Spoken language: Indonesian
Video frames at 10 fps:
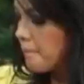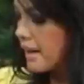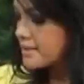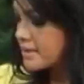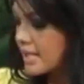
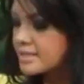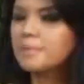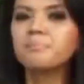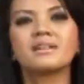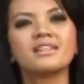masak
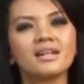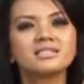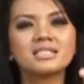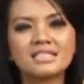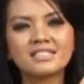sampai dia
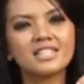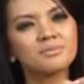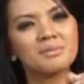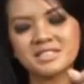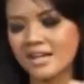
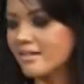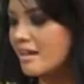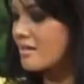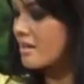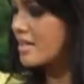sedikit masih
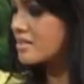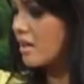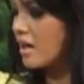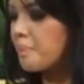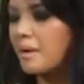agak keras
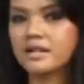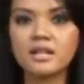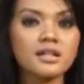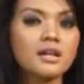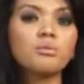karena apalagi
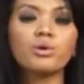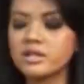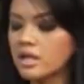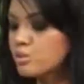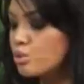nanti kan mau
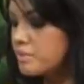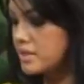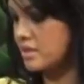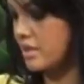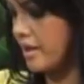kita
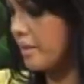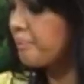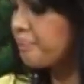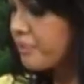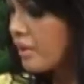tumis ya.
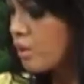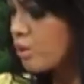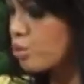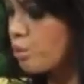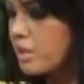
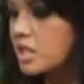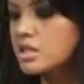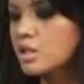Tumis